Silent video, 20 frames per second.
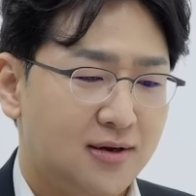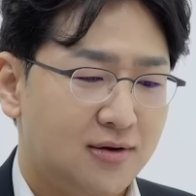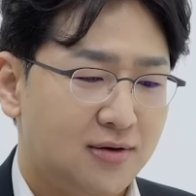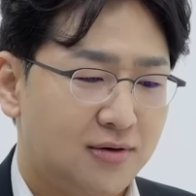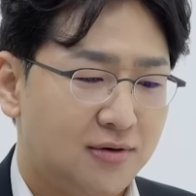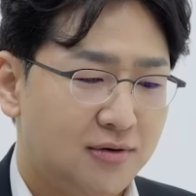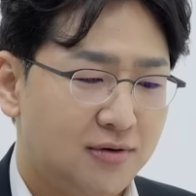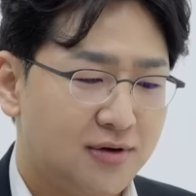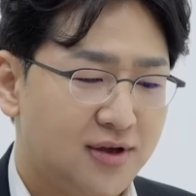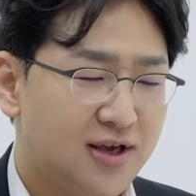
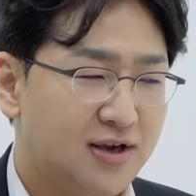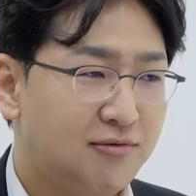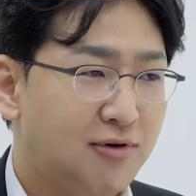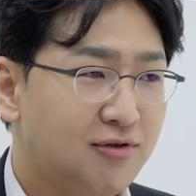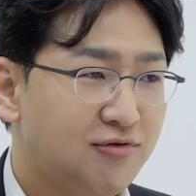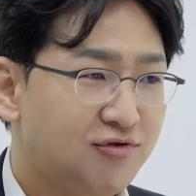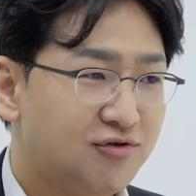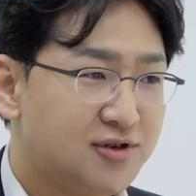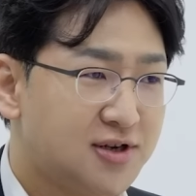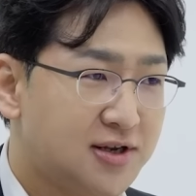어,
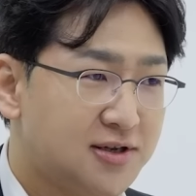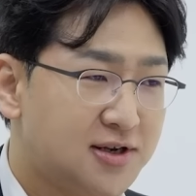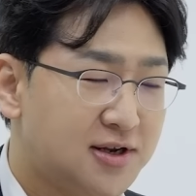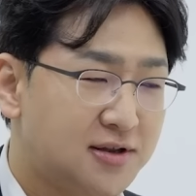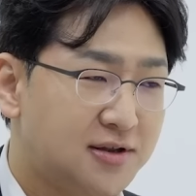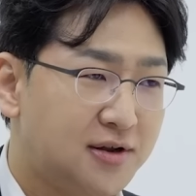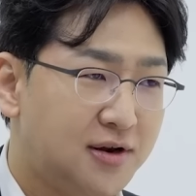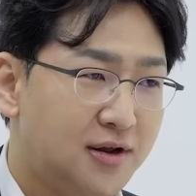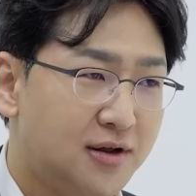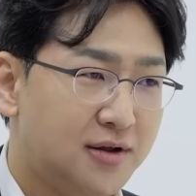기관
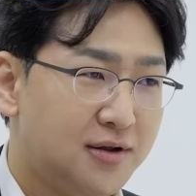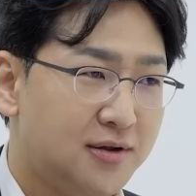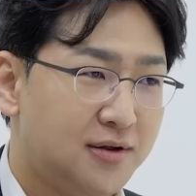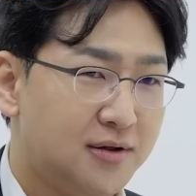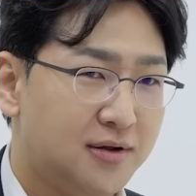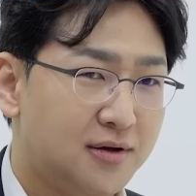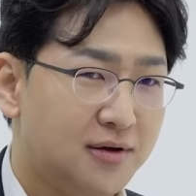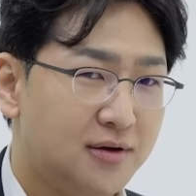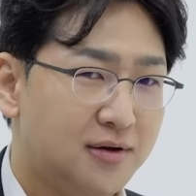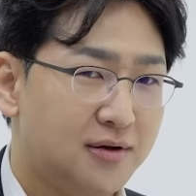투자자들이
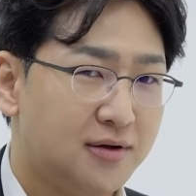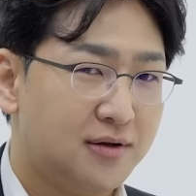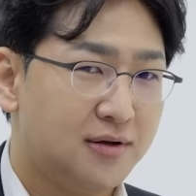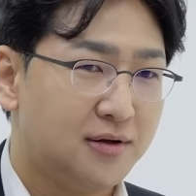음.